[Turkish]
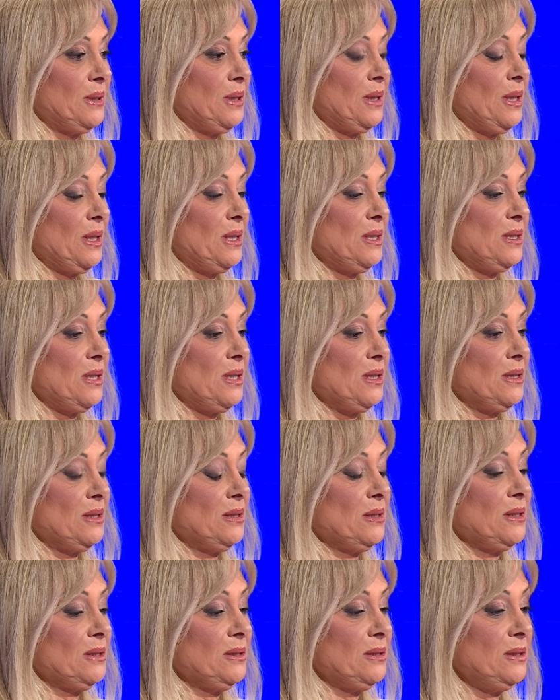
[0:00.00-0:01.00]
Eğer
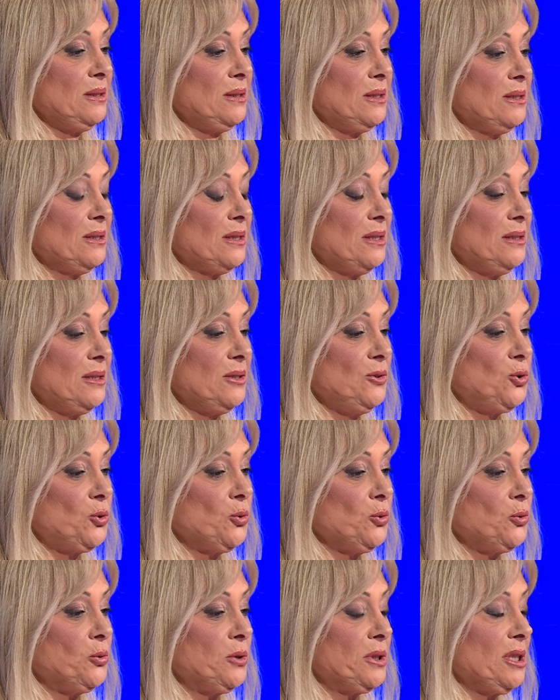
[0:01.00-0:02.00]
86 ise zaten
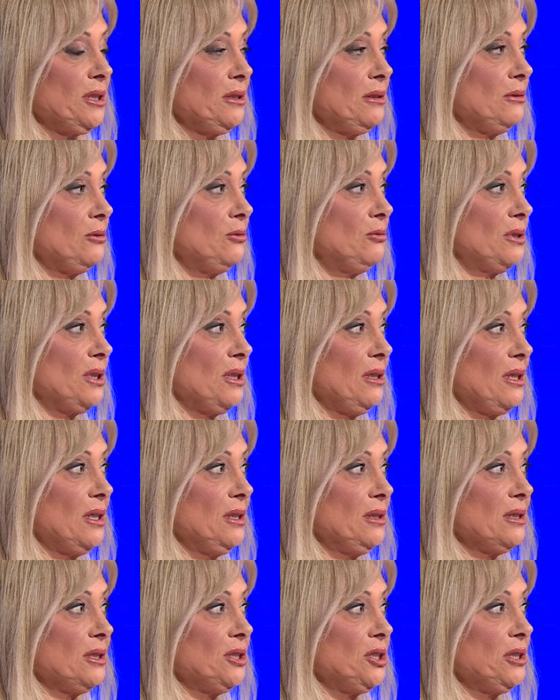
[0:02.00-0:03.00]
çok yüksek, güzel,
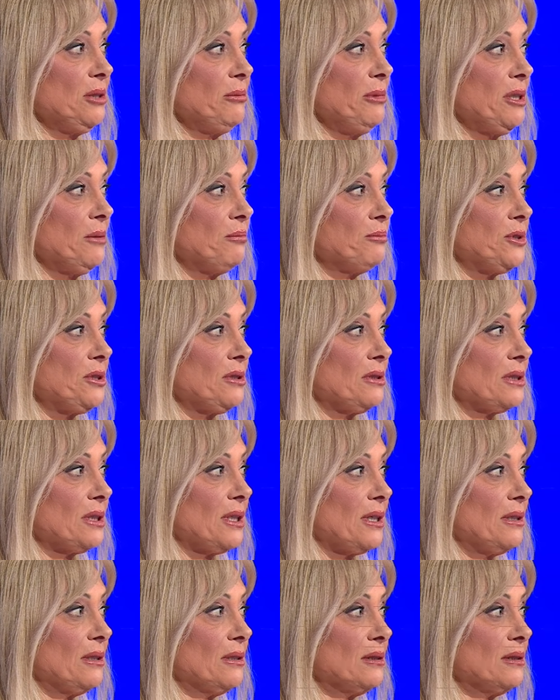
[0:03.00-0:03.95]
harika aşılama yapmışız yani.